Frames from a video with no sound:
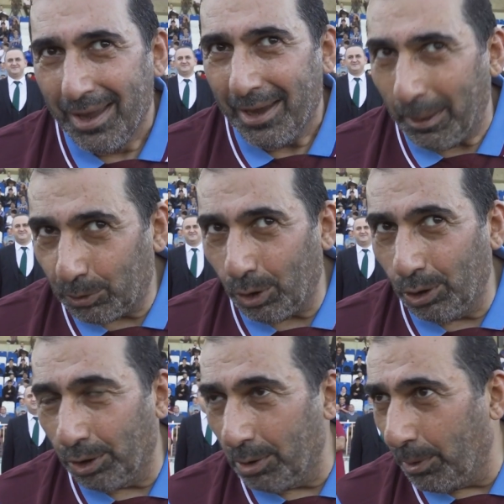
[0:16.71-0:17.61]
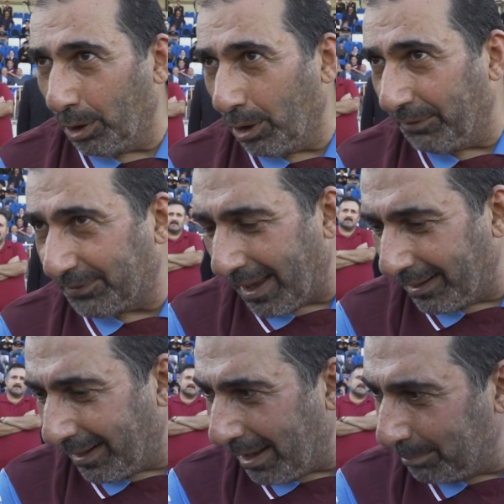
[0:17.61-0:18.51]
Hep söylüyorum böyle
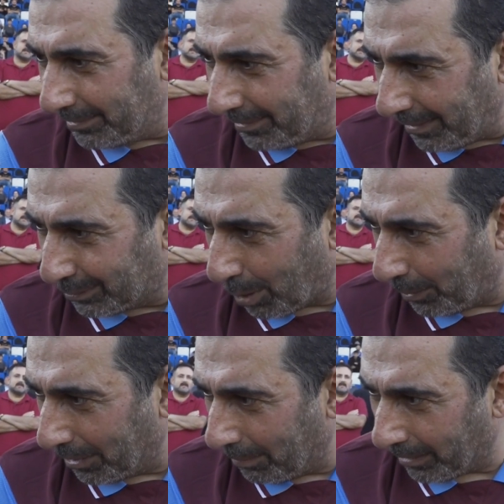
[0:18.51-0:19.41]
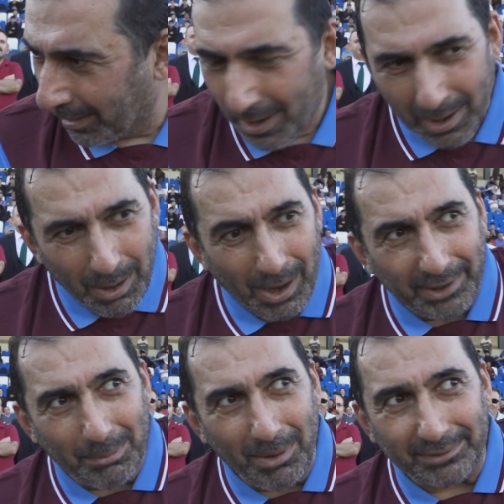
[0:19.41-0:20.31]
efsanelen biz değil top oynamak.
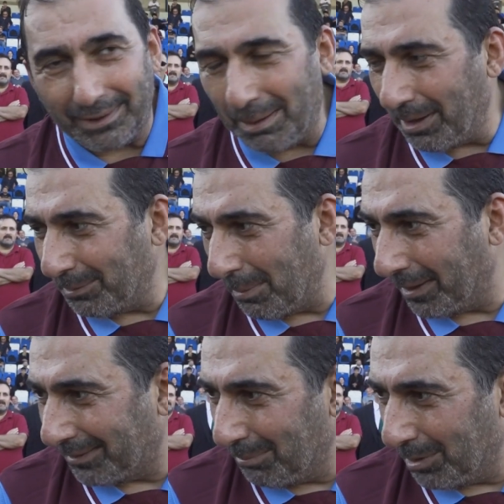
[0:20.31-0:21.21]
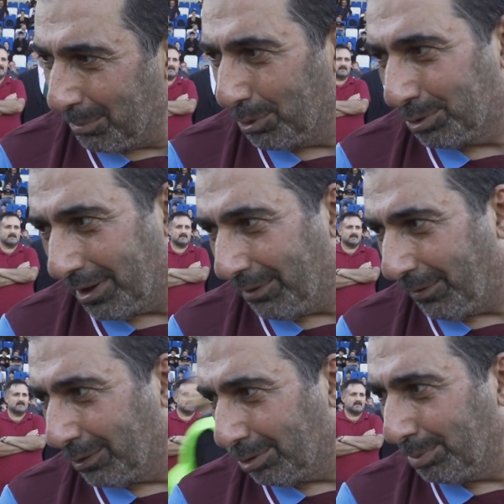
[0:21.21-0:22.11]
Aynı masada yemek yemekten bir büyük keyif
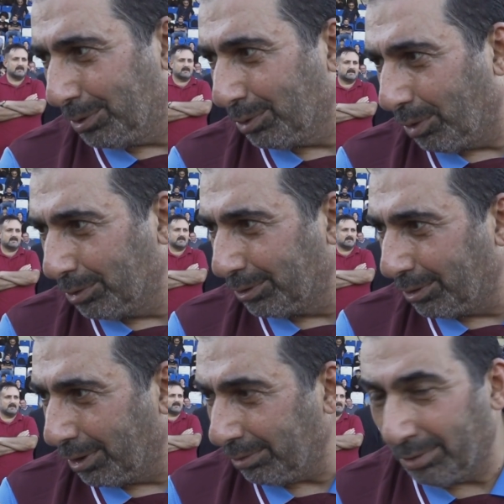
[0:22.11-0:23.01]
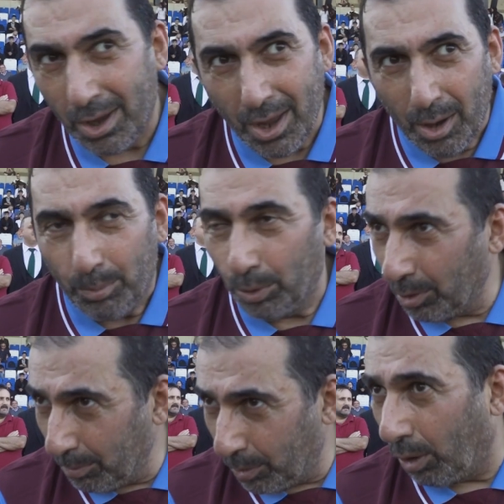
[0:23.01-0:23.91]
alıyoruz, büyük onur duruyoruz.
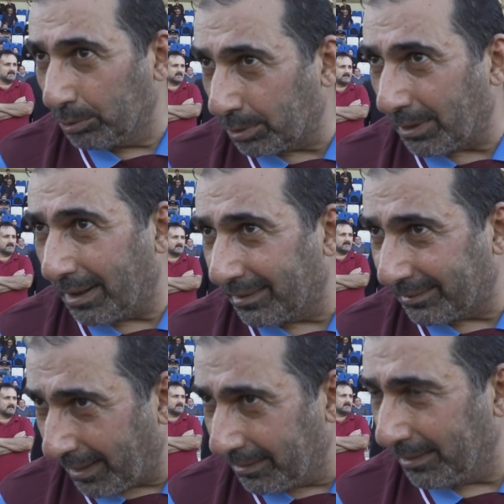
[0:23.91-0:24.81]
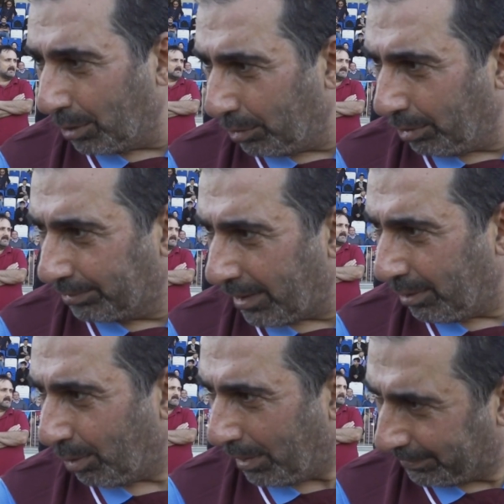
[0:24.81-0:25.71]
Bugün bu koltuklarda saygıyı görüyorsak
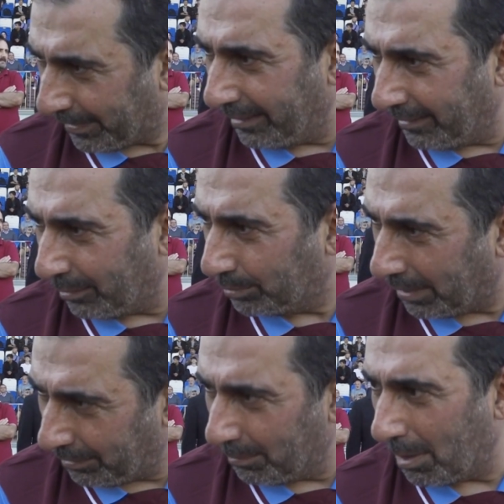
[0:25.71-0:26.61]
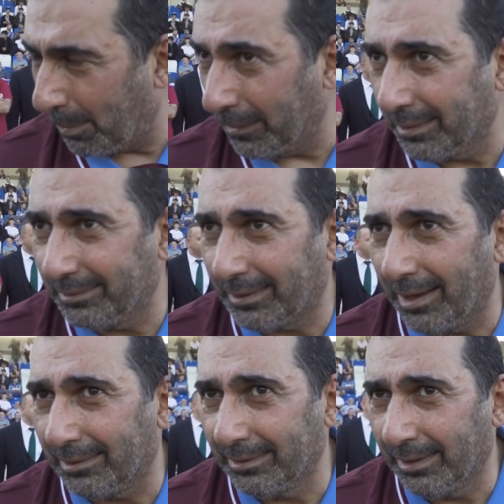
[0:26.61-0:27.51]
o efsaneler, o devrim yapanların
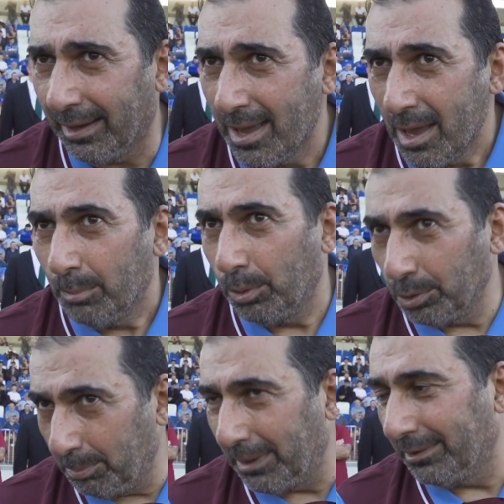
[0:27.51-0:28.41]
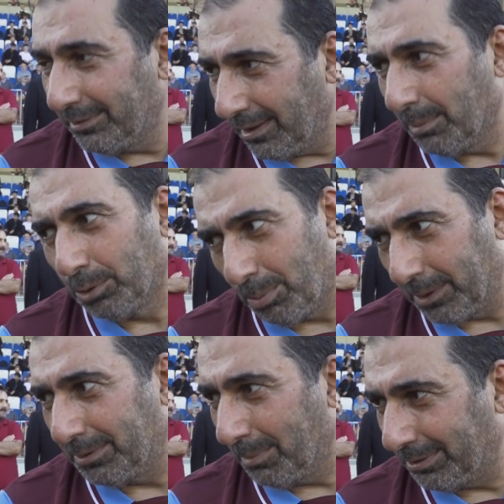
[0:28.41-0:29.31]
sayesinde. Bunun bilinciyle bu
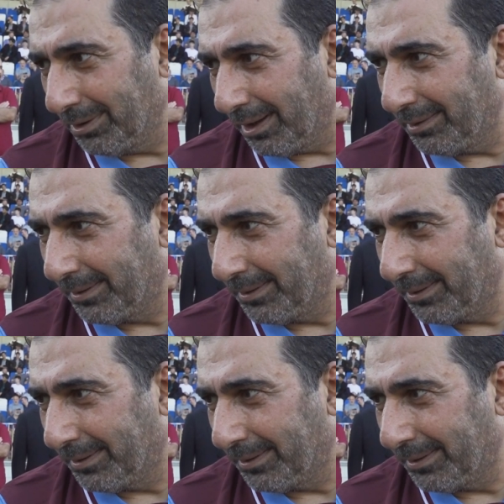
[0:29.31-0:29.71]
nöbetin başındayız.